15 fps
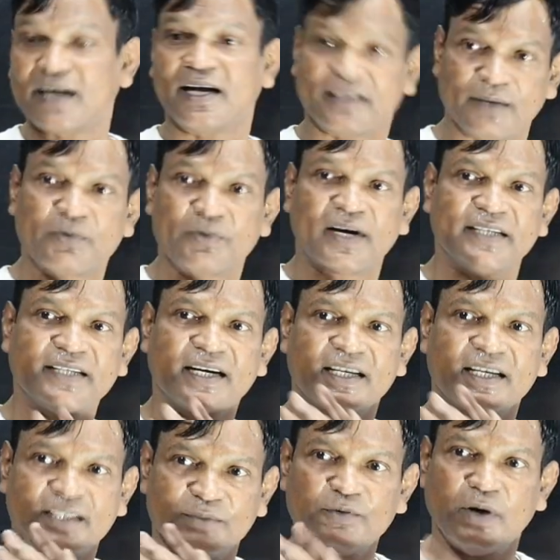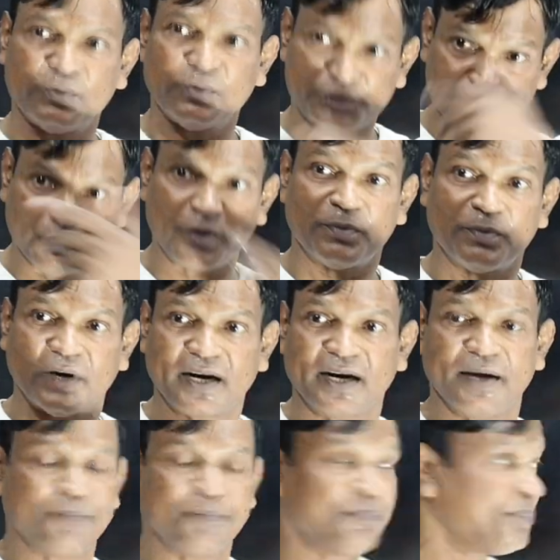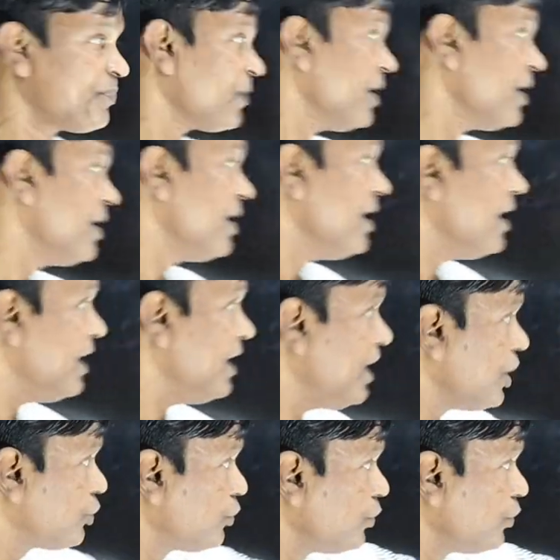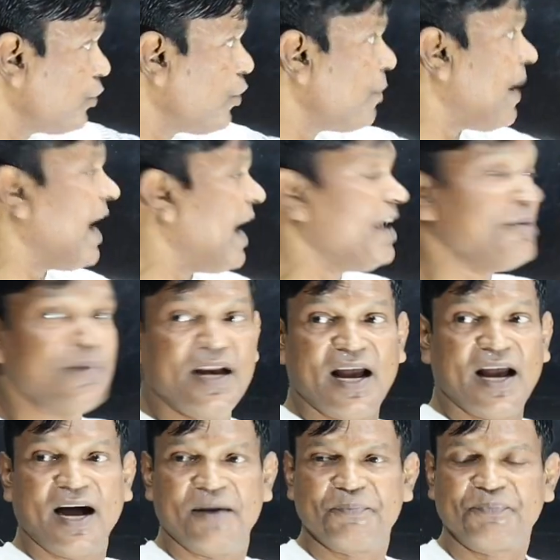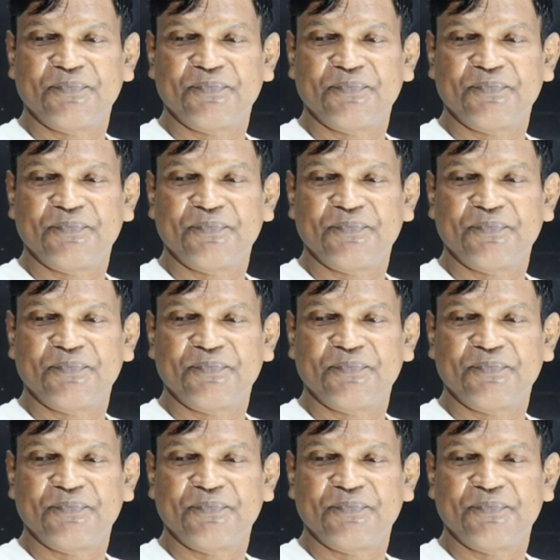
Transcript: खत्म कैसे खत्म हुआ उसी ओर बढ़ रहा है ये दोनों भाई मिला